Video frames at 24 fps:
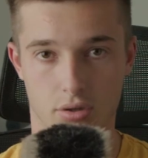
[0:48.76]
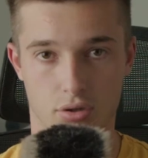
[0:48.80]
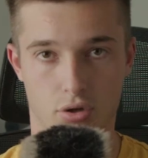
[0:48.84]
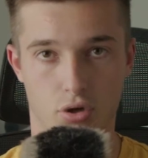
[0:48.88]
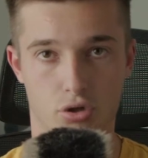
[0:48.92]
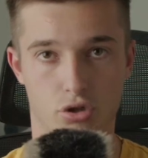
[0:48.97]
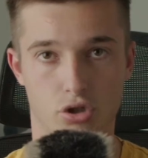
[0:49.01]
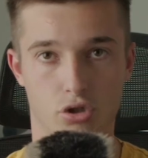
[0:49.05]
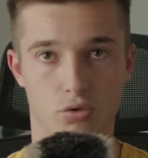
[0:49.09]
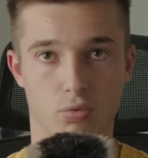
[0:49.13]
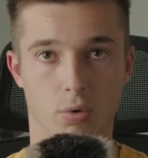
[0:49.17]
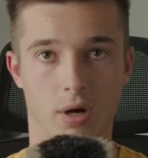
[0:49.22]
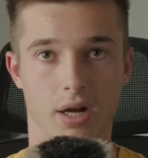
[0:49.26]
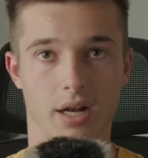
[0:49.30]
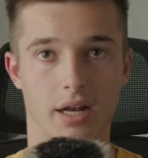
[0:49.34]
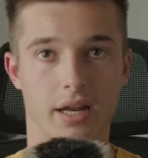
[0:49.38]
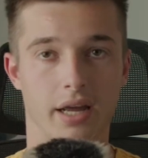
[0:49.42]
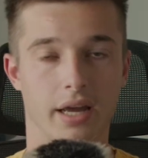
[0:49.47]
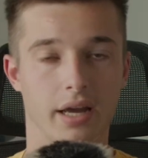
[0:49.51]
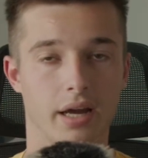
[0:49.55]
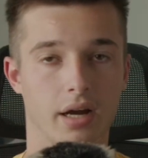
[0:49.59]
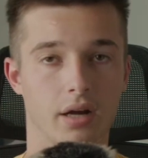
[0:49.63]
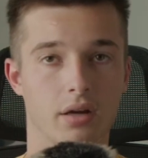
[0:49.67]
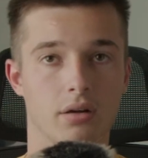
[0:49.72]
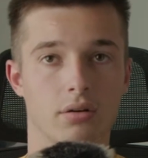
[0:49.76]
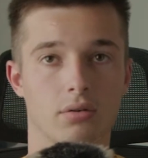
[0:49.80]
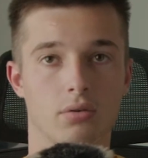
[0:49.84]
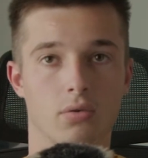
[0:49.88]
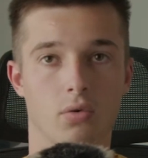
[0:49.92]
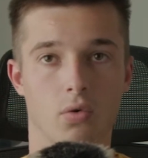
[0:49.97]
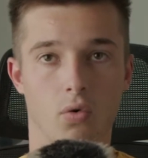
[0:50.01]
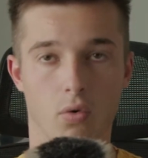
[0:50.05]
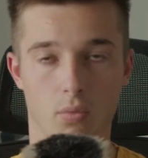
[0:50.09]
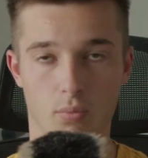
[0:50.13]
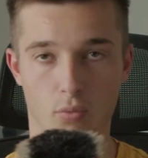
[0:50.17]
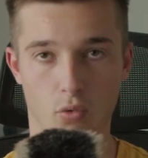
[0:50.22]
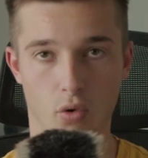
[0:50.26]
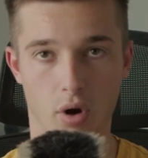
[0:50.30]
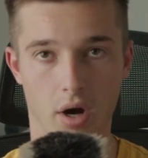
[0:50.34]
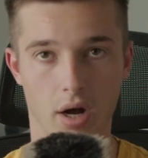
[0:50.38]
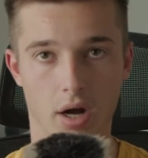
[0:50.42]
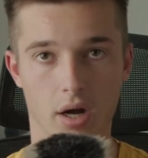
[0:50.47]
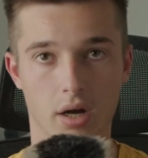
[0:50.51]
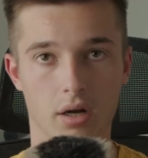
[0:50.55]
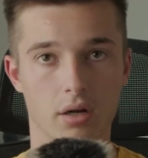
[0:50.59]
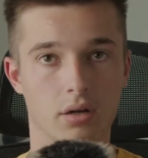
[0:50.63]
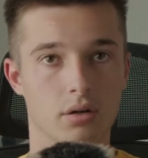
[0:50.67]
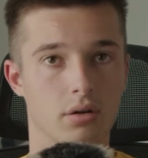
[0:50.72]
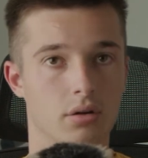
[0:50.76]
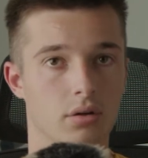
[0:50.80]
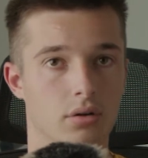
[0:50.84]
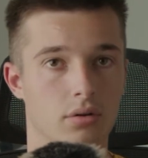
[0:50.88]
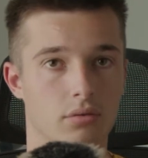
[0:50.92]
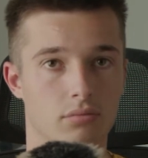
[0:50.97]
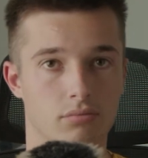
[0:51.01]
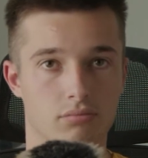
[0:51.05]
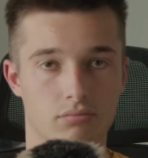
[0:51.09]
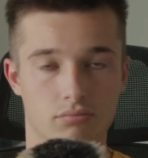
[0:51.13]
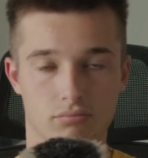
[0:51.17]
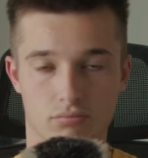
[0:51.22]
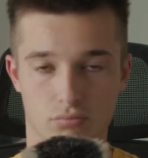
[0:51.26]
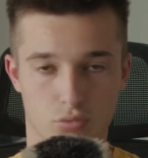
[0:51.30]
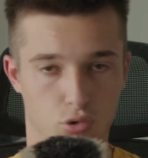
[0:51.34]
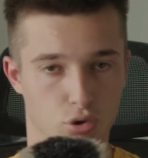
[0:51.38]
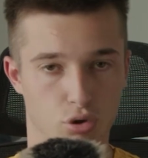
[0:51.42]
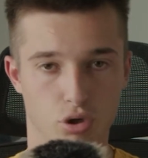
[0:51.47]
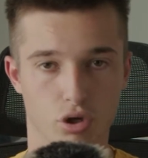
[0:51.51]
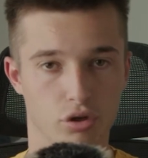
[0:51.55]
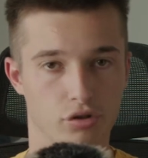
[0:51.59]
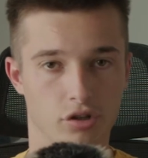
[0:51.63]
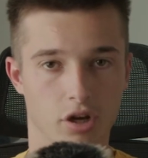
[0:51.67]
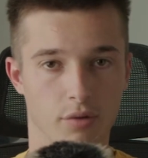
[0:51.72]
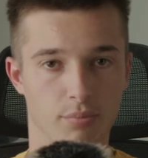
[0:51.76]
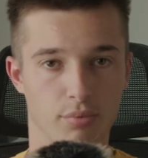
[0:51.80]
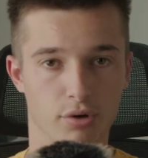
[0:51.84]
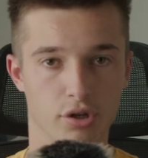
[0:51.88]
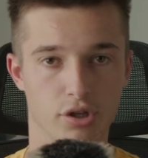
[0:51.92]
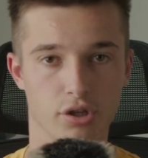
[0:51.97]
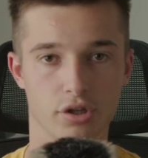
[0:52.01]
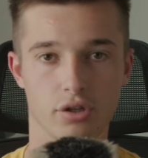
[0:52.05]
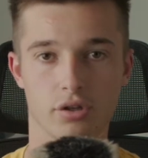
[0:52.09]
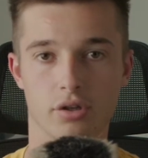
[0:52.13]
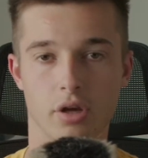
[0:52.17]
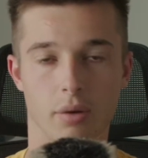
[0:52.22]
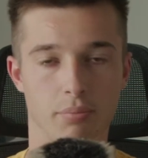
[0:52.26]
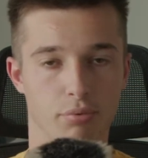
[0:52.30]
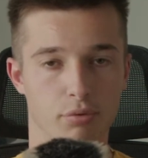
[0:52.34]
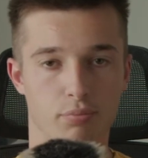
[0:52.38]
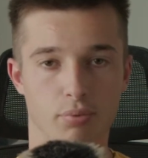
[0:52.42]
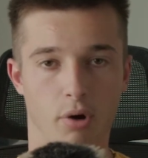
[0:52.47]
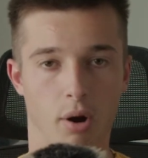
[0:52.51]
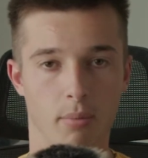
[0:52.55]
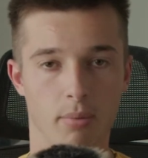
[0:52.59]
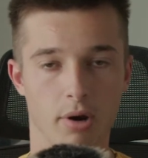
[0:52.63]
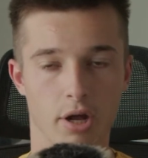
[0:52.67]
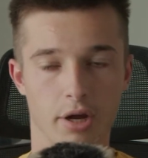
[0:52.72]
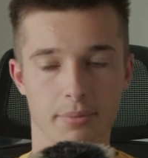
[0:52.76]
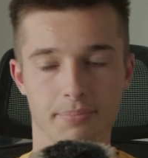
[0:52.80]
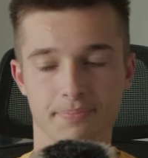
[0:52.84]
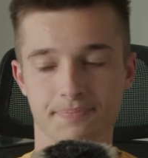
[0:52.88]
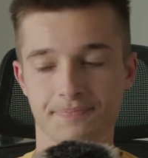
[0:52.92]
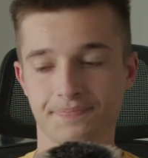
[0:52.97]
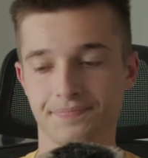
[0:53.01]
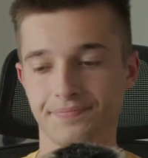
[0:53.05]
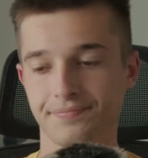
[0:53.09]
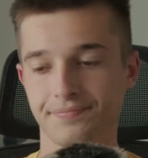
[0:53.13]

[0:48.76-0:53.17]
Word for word: Que ce soit clair, au moins, c'est établi, il n'y a plus de problème.